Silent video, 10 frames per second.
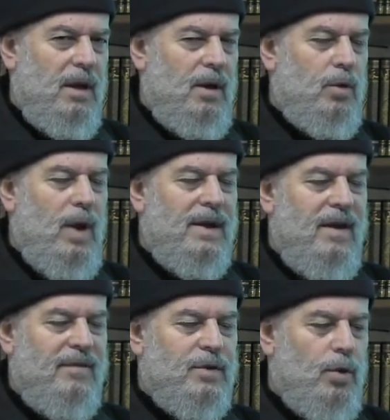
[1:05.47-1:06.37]
العنوان
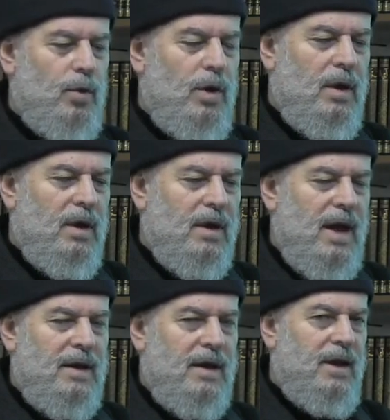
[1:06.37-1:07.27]
نفسه
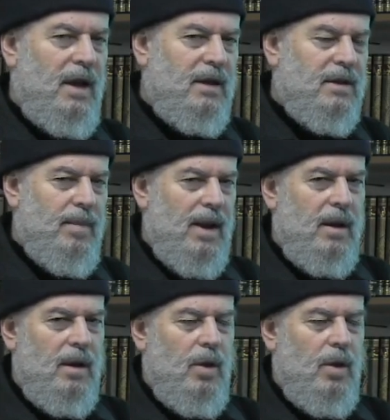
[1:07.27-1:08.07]
كان يضع احتمال